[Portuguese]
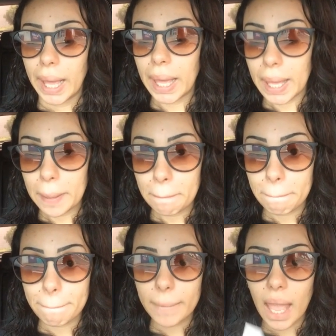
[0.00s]
E
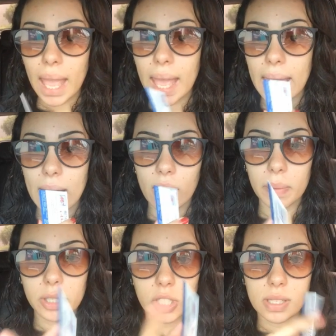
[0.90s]
é,
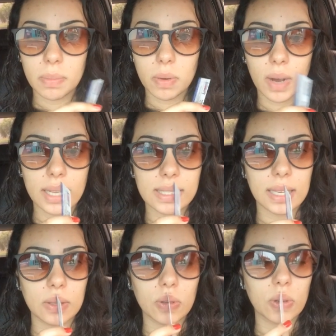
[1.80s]
acabei de receber um WhatsApp
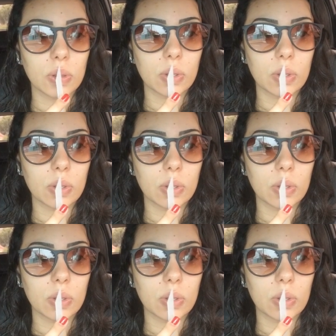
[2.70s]
aí do,